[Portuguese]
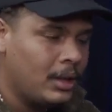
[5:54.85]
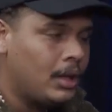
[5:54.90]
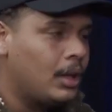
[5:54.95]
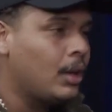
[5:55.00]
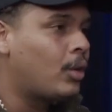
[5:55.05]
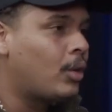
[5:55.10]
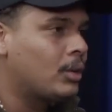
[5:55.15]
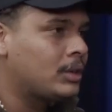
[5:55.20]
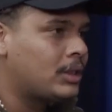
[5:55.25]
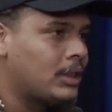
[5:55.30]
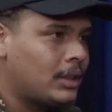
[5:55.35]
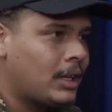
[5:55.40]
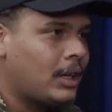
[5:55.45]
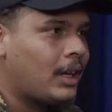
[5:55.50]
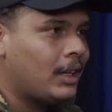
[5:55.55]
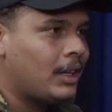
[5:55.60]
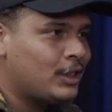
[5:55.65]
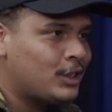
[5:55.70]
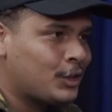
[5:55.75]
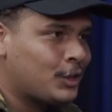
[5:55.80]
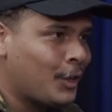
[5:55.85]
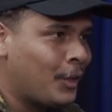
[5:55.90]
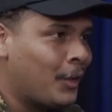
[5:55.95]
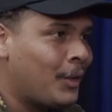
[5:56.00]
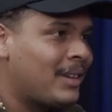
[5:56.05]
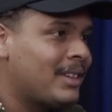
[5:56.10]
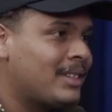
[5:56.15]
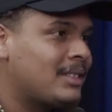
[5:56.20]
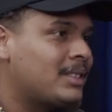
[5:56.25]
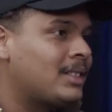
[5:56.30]
e contando aquela
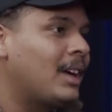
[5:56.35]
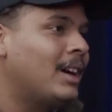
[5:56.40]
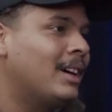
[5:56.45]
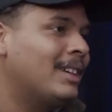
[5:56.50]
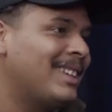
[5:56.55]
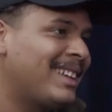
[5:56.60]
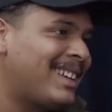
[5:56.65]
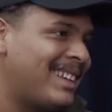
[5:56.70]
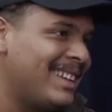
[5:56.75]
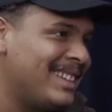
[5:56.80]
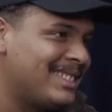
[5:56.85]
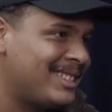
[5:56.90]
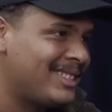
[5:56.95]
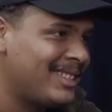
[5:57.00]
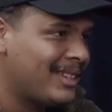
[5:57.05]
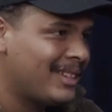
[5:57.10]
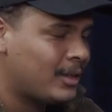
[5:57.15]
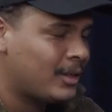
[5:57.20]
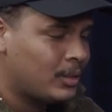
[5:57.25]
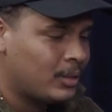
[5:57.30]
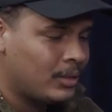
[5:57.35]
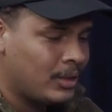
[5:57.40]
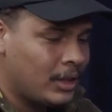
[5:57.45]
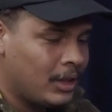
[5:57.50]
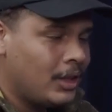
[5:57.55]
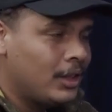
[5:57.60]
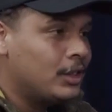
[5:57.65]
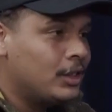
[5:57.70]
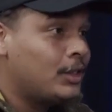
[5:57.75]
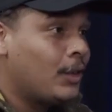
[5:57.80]
história, encerrando aquele ciclo Boa.